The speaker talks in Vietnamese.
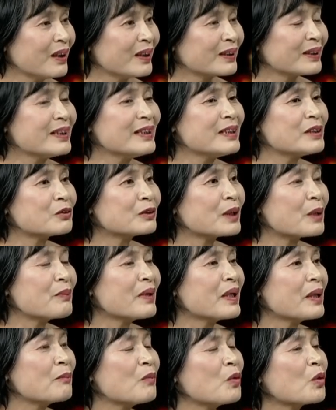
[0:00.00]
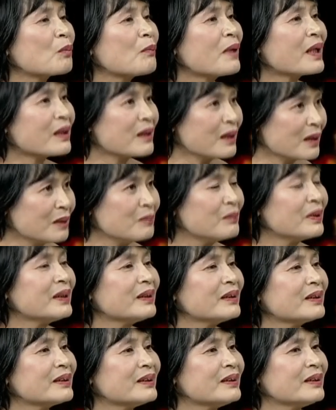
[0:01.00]
thế thì chúng ta biết là một bát cơm ấy
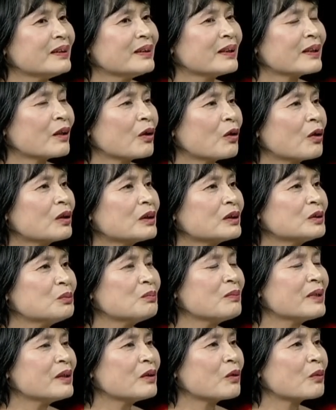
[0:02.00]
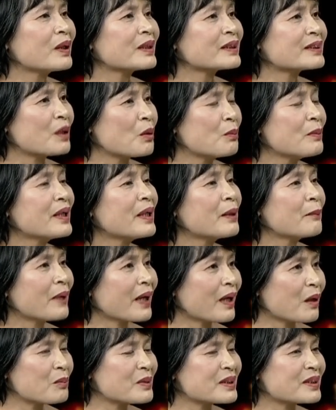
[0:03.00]
thì nó trung bình là khoảng 60 gram
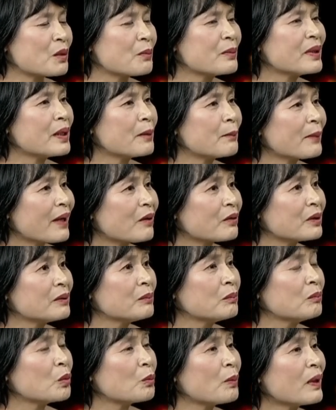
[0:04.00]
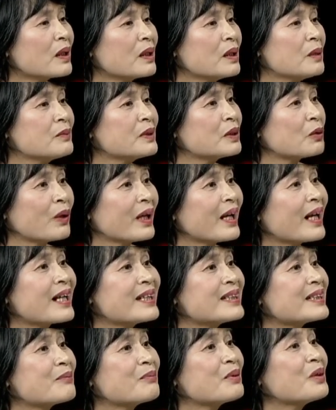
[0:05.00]
gạo mà 60 gram gạo thì một bát cơm chỉ khoảng
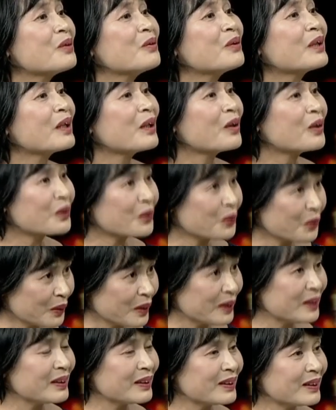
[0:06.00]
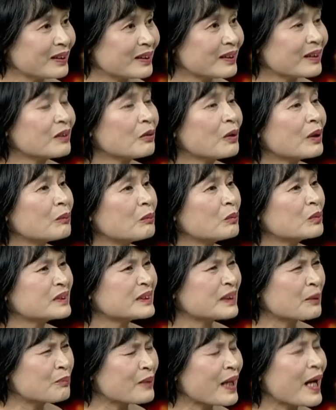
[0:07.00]
200 kcal thôi Đấy, khoảng
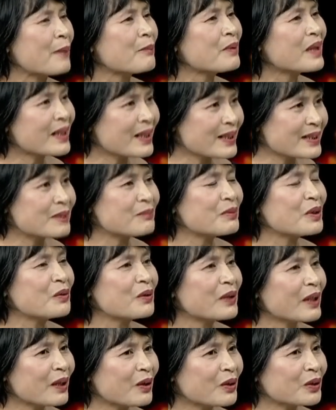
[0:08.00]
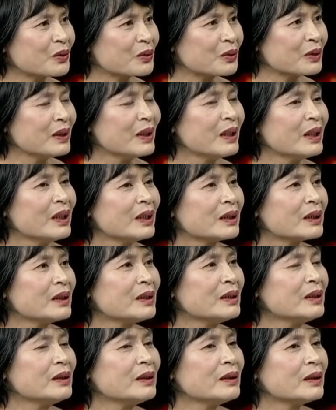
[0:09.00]
180 đến 200 kcal thôi. Thế
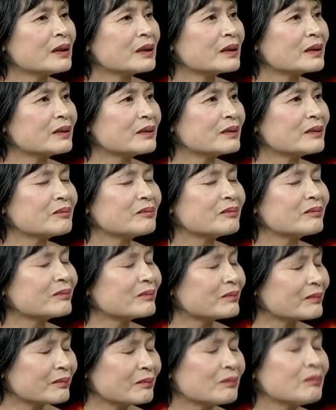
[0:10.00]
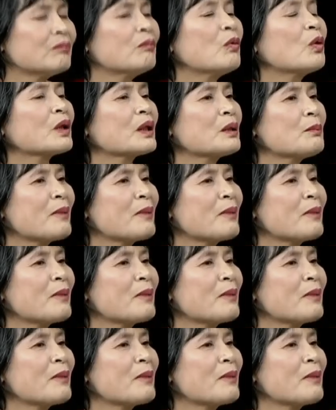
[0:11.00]
thì ờ, một cái